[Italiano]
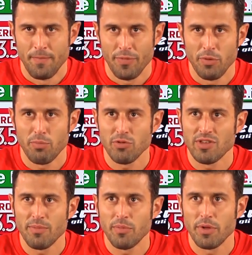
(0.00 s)
non
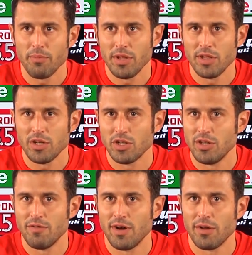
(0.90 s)
possiamo permetterci
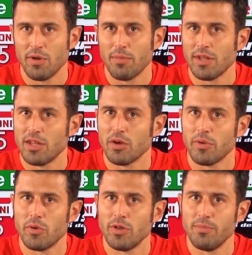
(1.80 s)
di fare una partita come
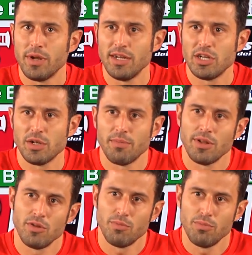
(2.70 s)
quella di Brescia, ma
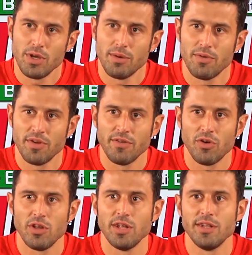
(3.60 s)
dobbiamo avere
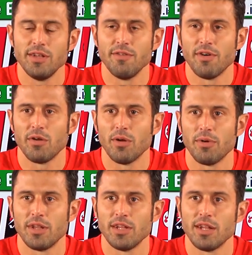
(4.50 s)
voglia di rifare una
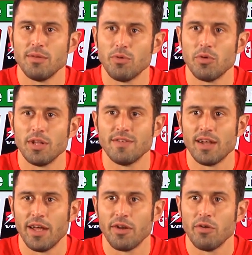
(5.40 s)
partita tipo quella di
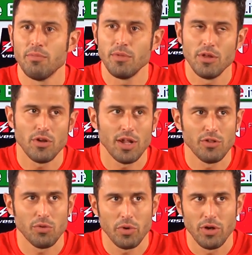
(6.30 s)
Salerno,
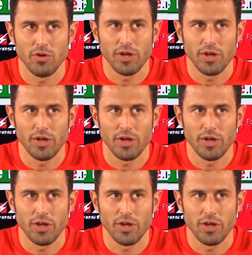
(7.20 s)
migliorando quello